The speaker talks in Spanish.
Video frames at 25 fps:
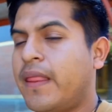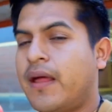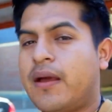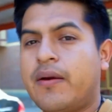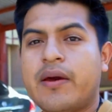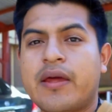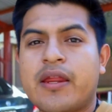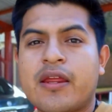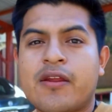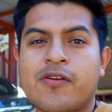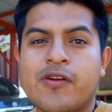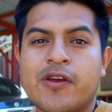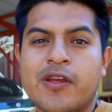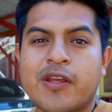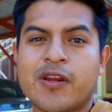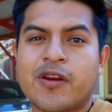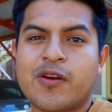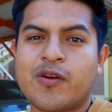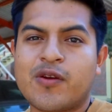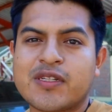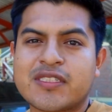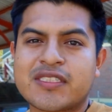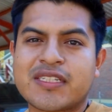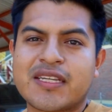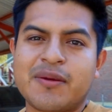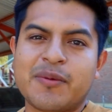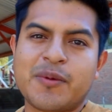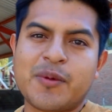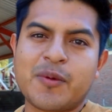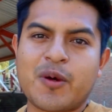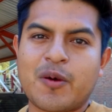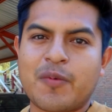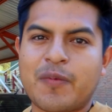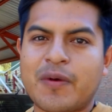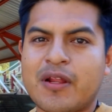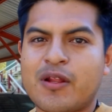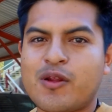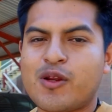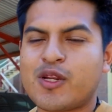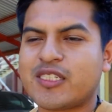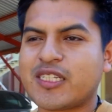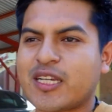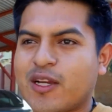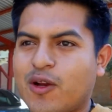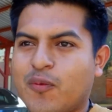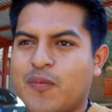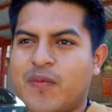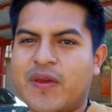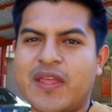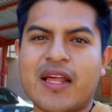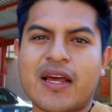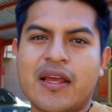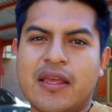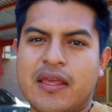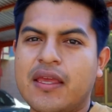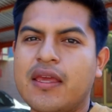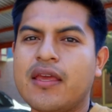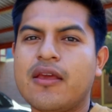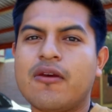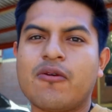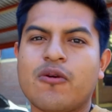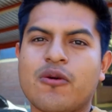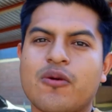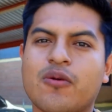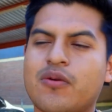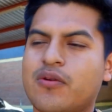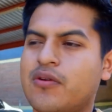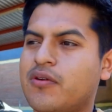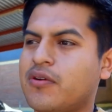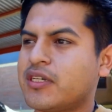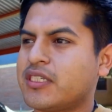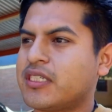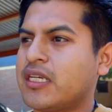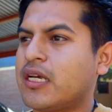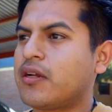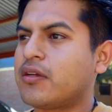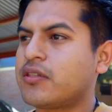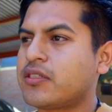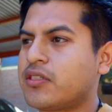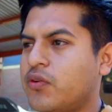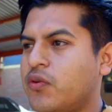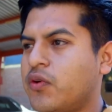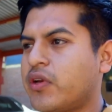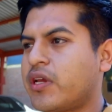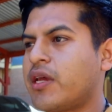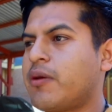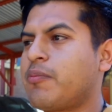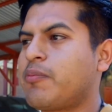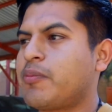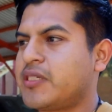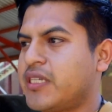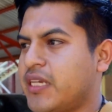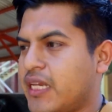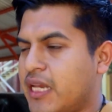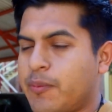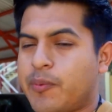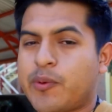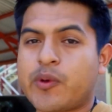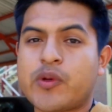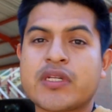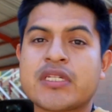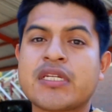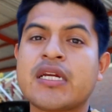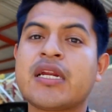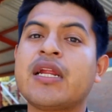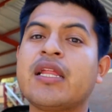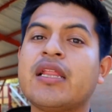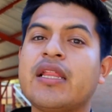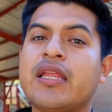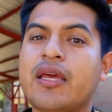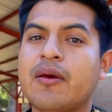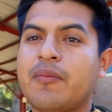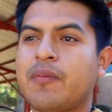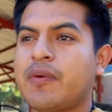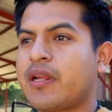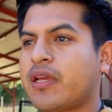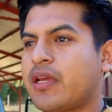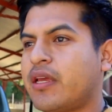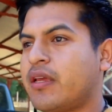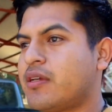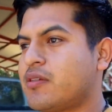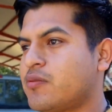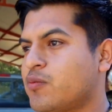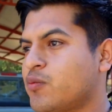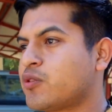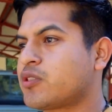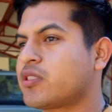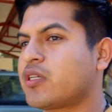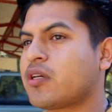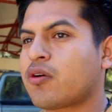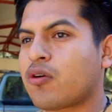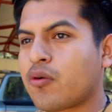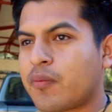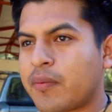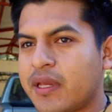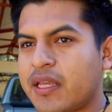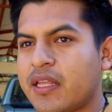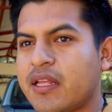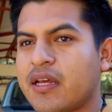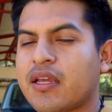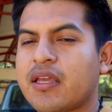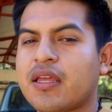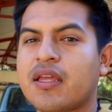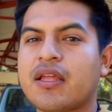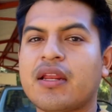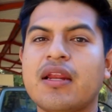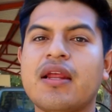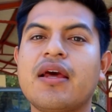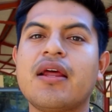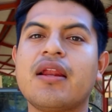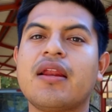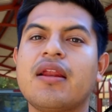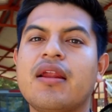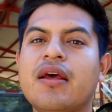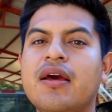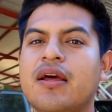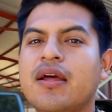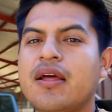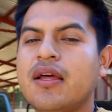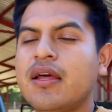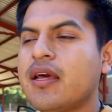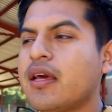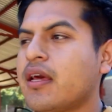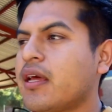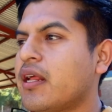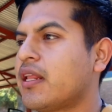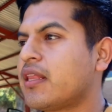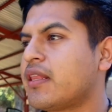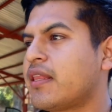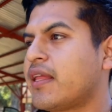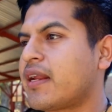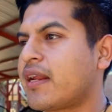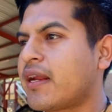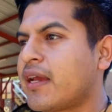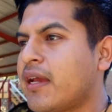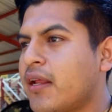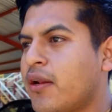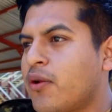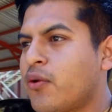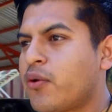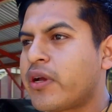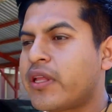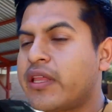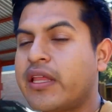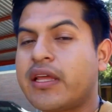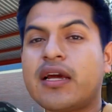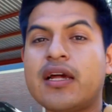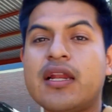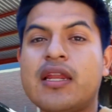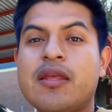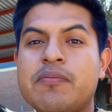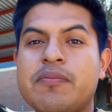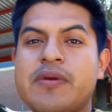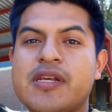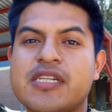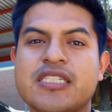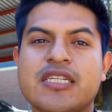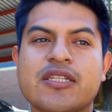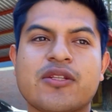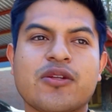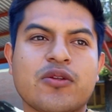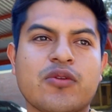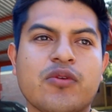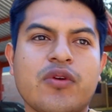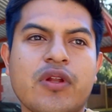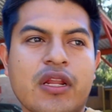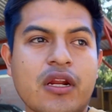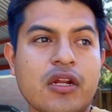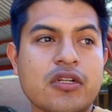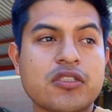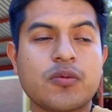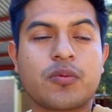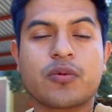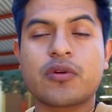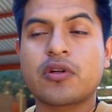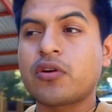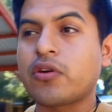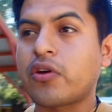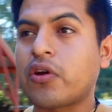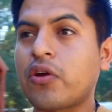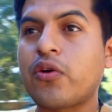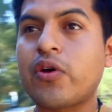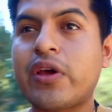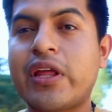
A ver, y, no es que mi papá no les dé comida aquí o lo que sea, no, sino que pues hay que aprovechar en el día para que ellos busquen comida aquí en, el, terreno, que tengan limpiecito todo el rancho, porque aunque no